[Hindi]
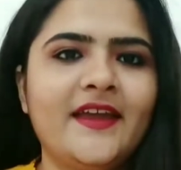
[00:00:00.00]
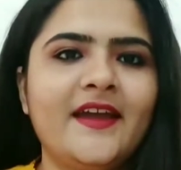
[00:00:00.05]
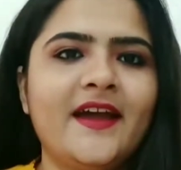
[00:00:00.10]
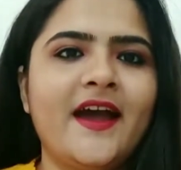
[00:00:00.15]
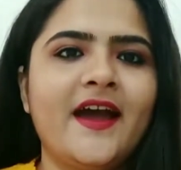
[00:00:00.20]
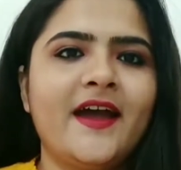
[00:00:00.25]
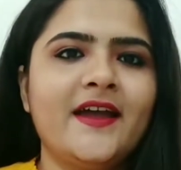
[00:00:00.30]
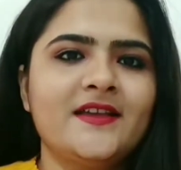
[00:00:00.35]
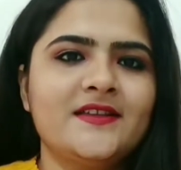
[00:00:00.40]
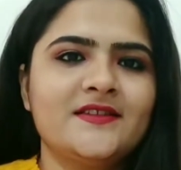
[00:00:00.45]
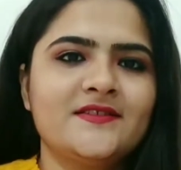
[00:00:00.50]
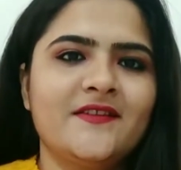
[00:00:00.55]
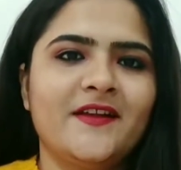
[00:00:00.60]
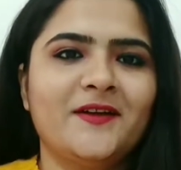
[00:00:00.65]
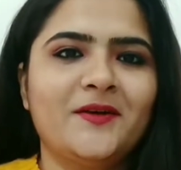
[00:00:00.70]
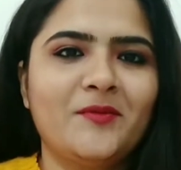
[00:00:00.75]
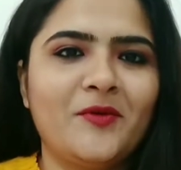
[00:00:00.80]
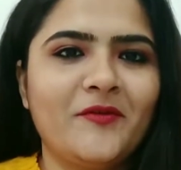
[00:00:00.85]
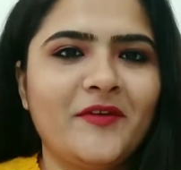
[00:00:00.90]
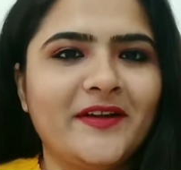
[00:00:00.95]
hey guys
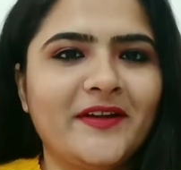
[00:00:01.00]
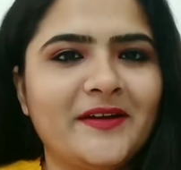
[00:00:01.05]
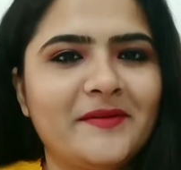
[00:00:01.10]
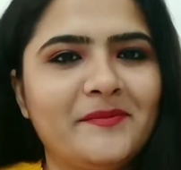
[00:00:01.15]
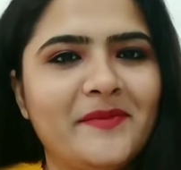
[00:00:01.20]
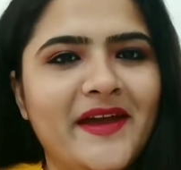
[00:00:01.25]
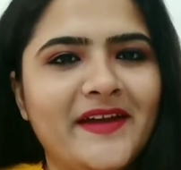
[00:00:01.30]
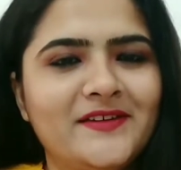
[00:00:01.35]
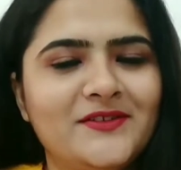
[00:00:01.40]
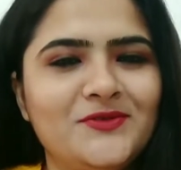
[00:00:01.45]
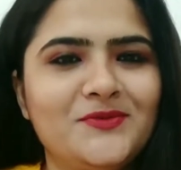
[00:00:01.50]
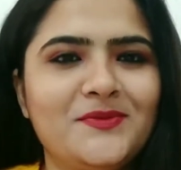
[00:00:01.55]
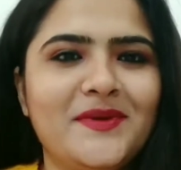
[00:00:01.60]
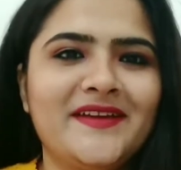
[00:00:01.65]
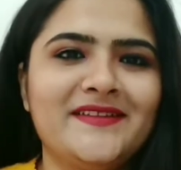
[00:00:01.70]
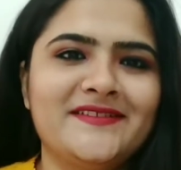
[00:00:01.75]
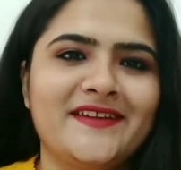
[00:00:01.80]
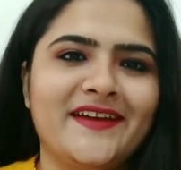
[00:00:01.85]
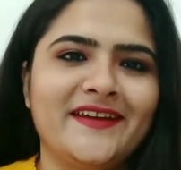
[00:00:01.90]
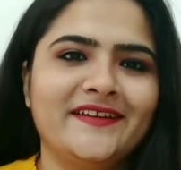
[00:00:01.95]
welcome or welcome back to
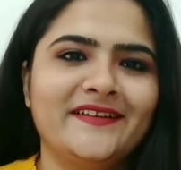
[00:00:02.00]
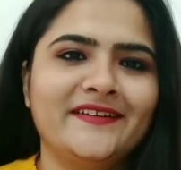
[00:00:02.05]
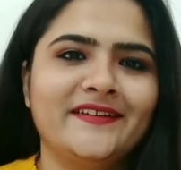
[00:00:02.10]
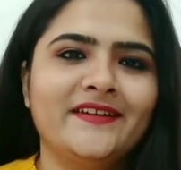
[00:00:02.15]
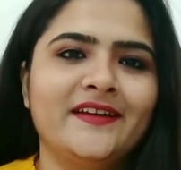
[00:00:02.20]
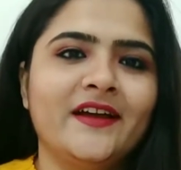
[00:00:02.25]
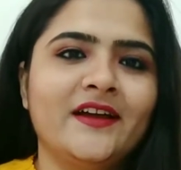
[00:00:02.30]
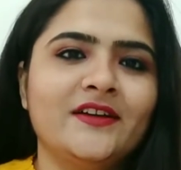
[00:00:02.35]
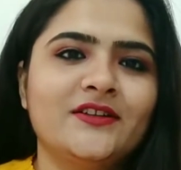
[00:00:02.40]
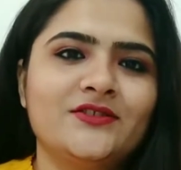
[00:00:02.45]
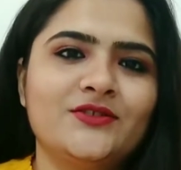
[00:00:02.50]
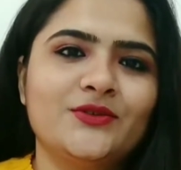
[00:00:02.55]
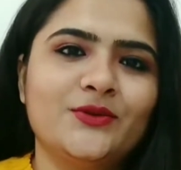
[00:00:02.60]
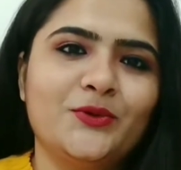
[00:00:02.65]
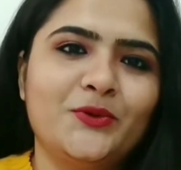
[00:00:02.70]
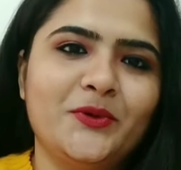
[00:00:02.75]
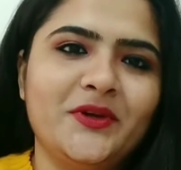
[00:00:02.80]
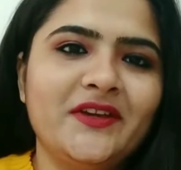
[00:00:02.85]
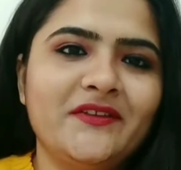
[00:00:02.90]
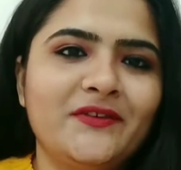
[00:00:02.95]
my channel
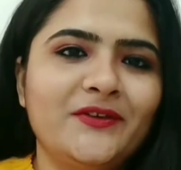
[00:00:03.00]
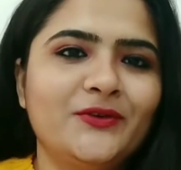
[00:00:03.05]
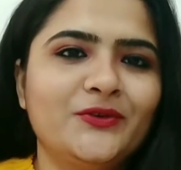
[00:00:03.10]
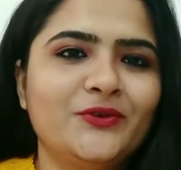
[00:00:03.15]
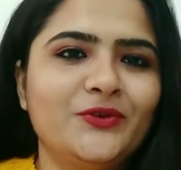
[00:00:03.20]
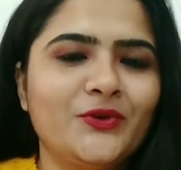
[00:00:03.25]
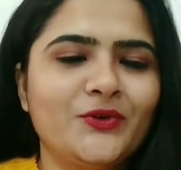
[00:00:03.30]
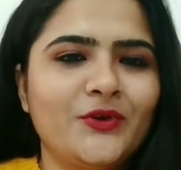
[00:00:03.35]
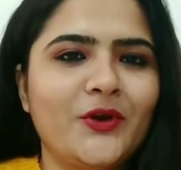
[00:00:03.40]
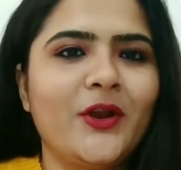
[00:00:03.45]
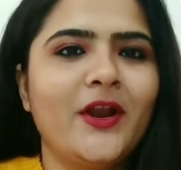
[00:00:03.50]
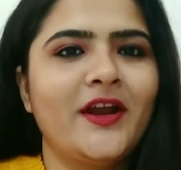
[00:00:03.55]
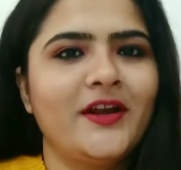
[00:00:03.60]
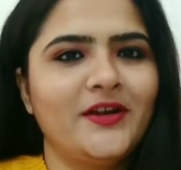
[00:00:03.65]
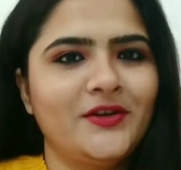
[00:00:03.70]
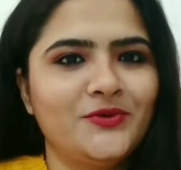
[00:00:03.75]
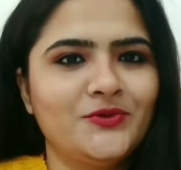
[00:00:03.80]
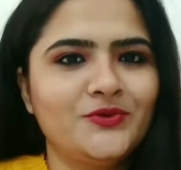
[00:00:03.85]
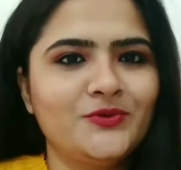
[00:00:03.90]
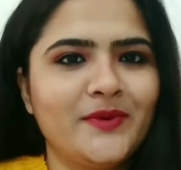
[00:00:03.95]
so if you those all are
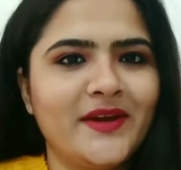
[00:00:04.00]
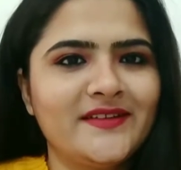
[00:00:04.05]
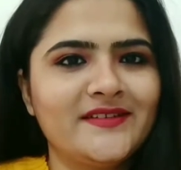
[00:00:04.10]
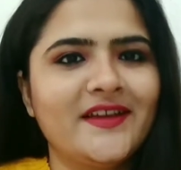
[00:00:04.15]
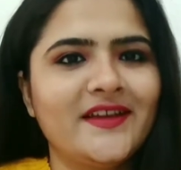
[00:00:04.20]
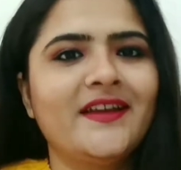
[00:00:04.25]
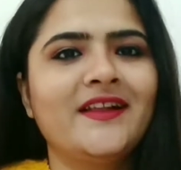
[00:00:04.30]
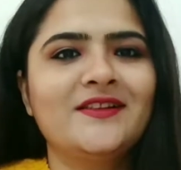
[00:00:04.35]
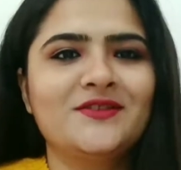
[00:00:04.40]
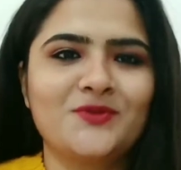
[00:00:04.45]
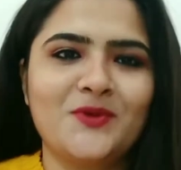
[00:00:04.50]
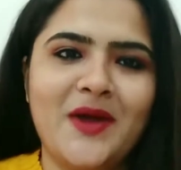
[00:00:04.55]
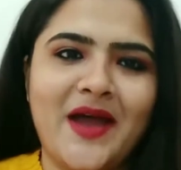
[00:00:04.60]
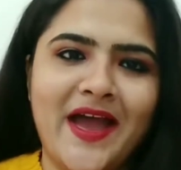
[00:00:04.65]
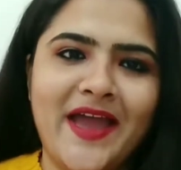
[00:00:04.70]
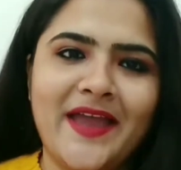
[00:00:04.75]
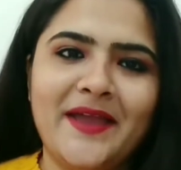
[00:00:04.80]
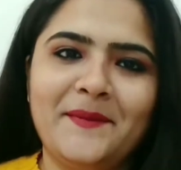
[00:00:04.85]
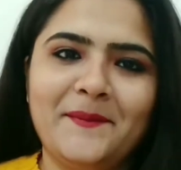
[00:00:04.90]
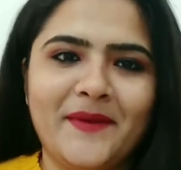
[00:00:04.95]
new to my channel so
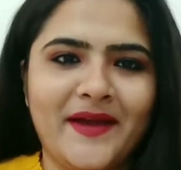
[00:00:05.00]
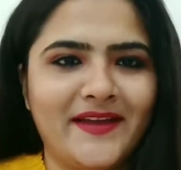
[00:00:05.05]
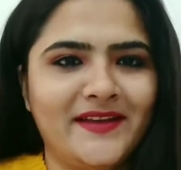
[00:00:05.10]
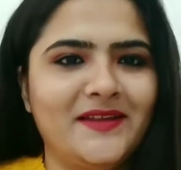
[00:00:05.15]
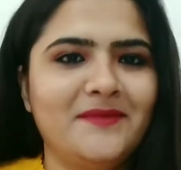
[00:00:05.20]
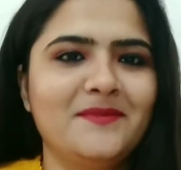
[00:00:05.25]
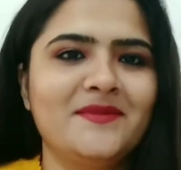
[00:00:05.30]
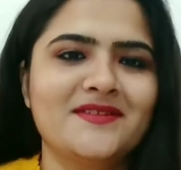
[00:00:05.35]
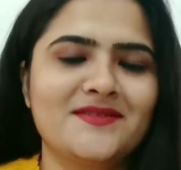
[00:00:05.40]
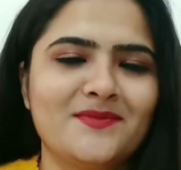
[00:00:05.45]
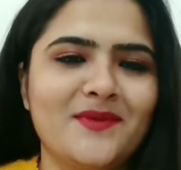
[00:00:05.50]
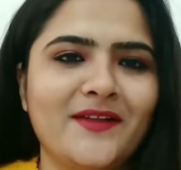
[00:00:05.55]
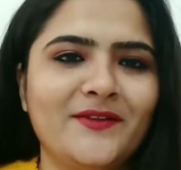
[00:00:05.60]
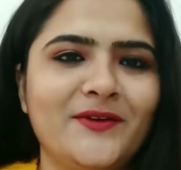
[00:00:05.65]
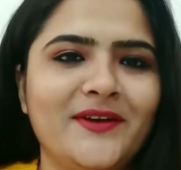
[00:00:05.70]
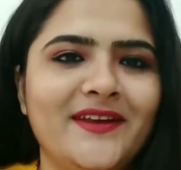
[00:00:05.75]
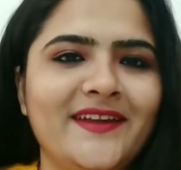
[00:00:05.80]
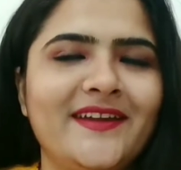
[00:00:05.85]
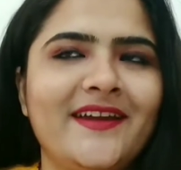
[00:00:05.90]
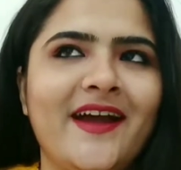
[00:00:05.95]
hi my name is
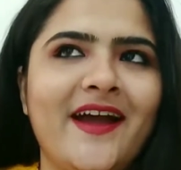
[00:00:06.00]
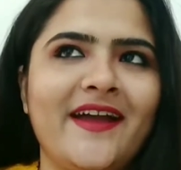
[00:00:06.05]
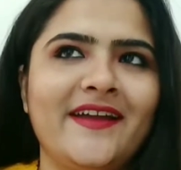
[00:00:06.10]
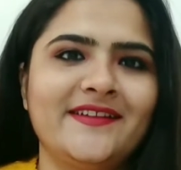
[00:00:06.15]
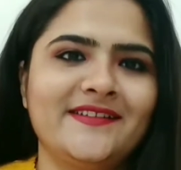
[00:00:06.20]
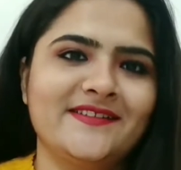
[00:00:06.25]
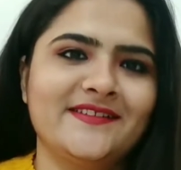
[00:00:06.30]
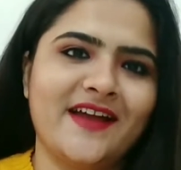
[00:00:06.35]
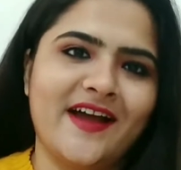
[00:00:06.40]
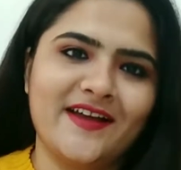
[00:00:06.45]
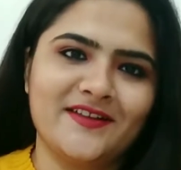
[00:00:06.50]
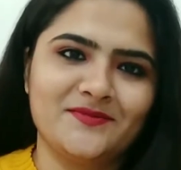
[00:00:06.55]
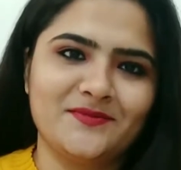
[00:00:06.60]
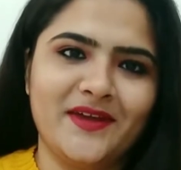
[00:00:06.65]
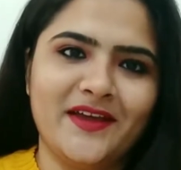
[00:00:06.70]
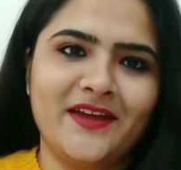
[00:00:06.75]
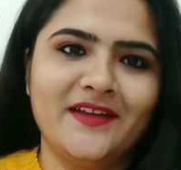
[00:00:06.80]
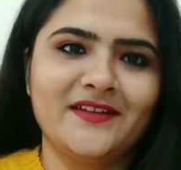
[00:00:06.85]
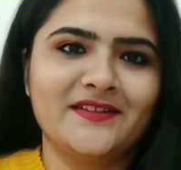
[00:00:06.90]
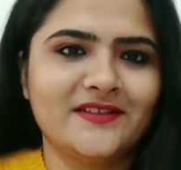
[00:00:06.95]
madhuri guys आज
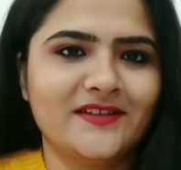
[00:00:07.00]
मैं